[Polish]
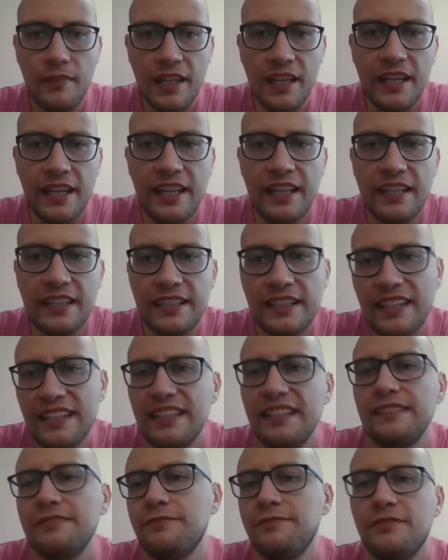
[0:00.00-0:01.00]
E,
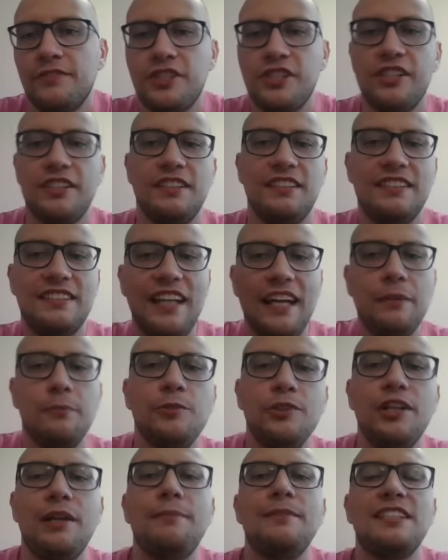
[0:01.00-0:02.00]
gra, że
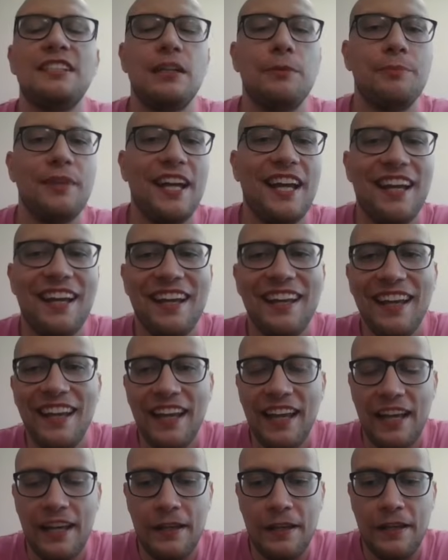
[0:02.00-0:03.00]
zdejmujemy sobie
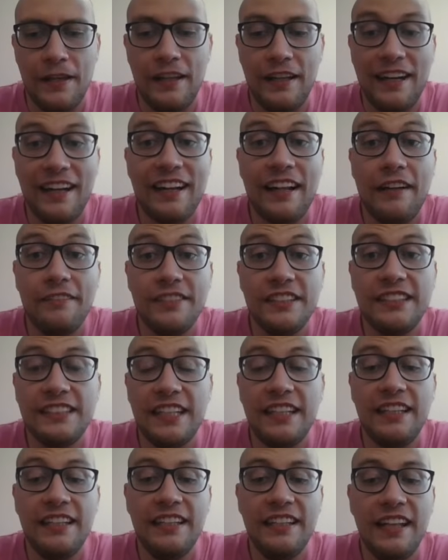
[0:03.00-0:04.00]
e,
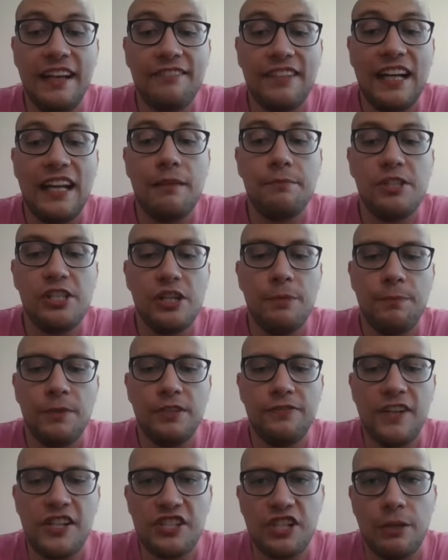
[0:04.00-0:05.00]
rękawice i nawalamy się po
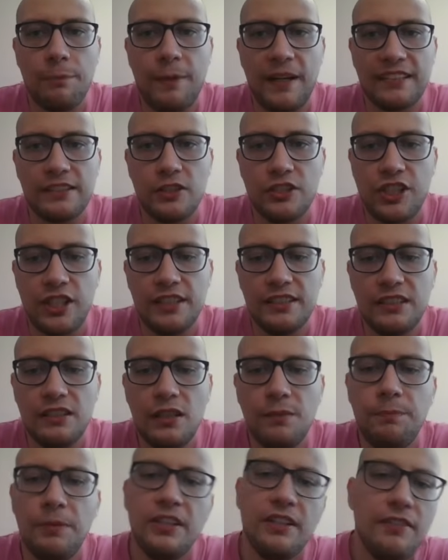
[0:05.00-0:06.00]
twarzach bardzo
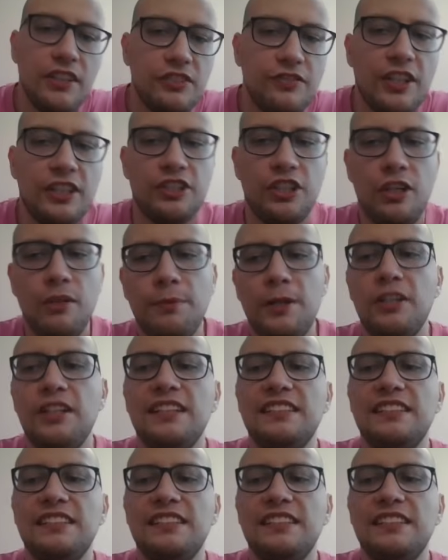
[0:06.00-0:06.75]
często, ponieważ wiecie, obrona